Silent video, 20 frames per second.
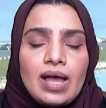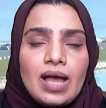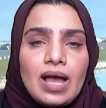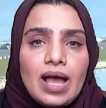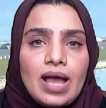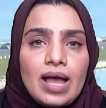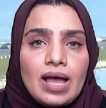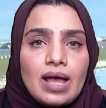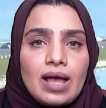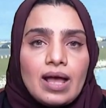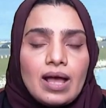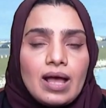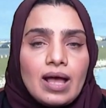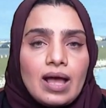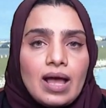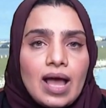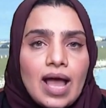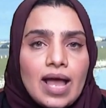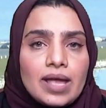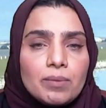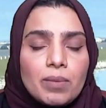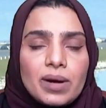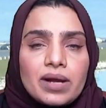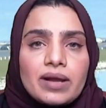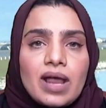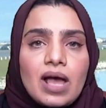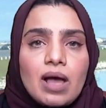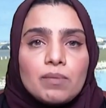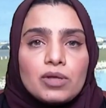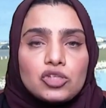آه، اي
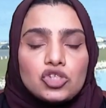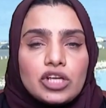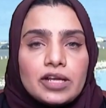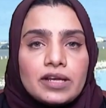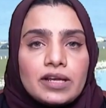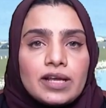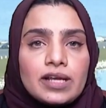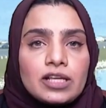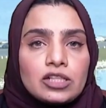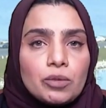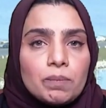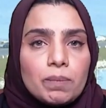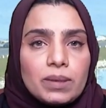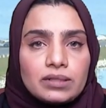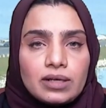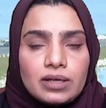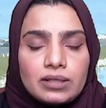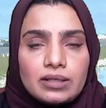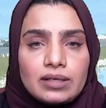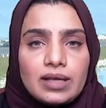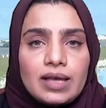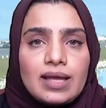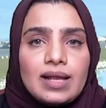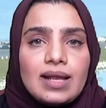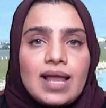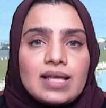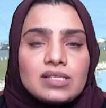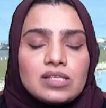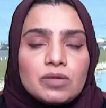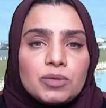برنامج انك تبى تخطي
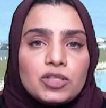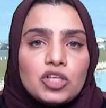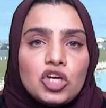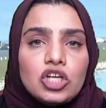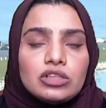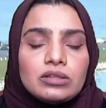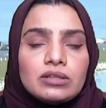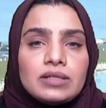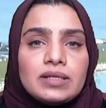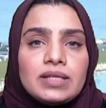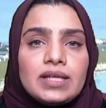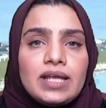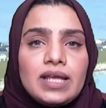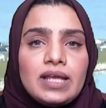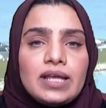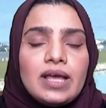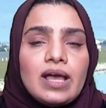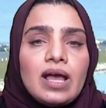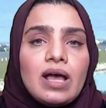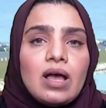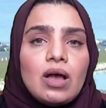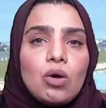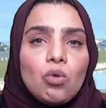لازم تحط النيه